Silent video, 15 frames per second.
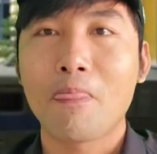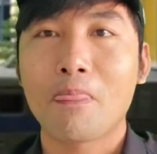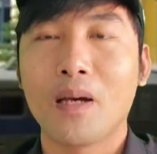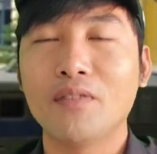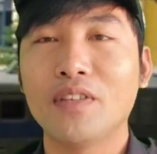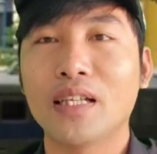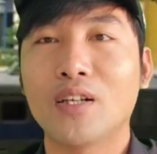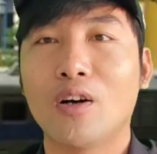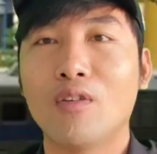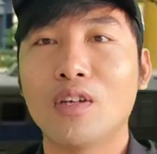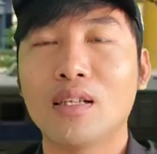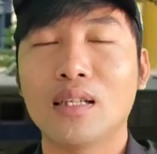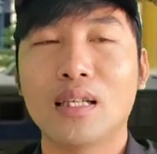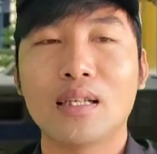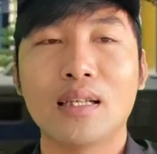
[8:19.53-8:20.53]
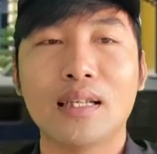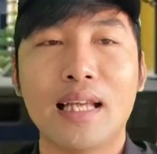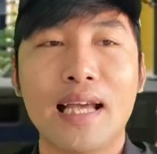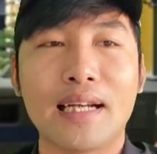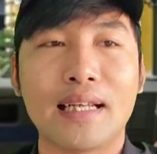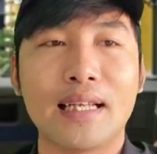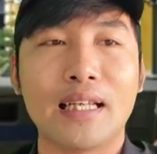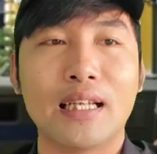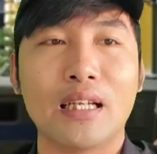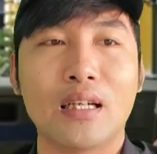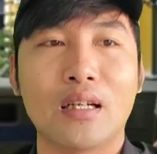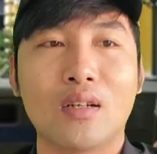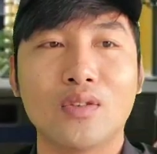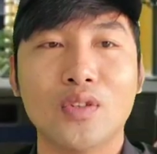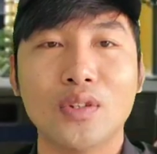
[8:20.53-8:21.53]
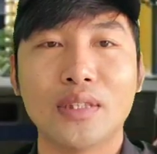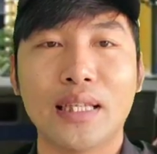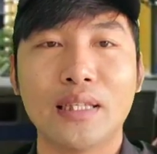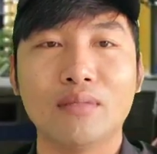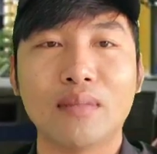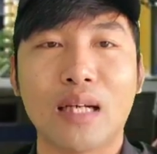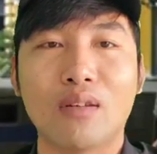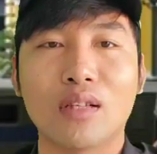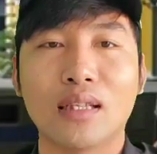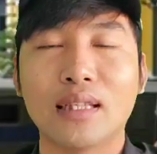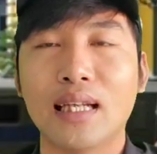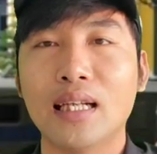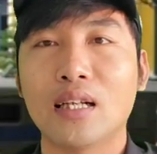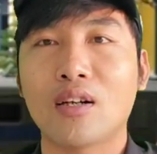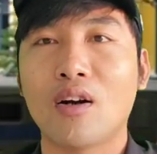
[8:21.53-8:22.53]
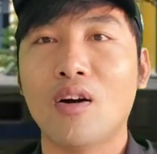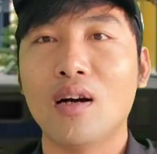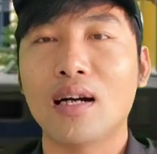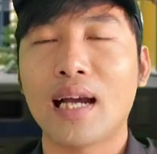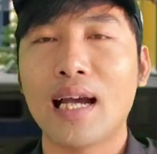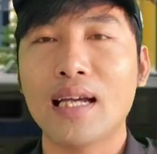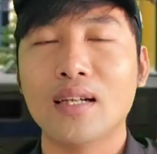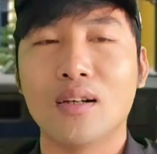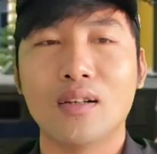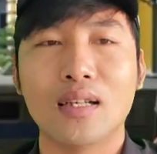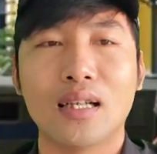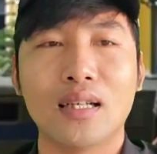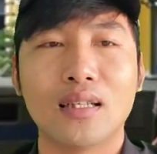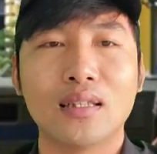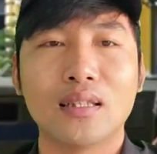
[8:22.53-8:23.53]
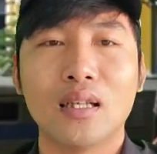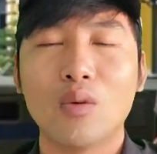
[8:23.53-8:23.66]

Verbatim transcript: bởi vì cô ờ, Đinh Lan này ờ, cô chú anh chị chúng ta có thể thấy là có cái gọi là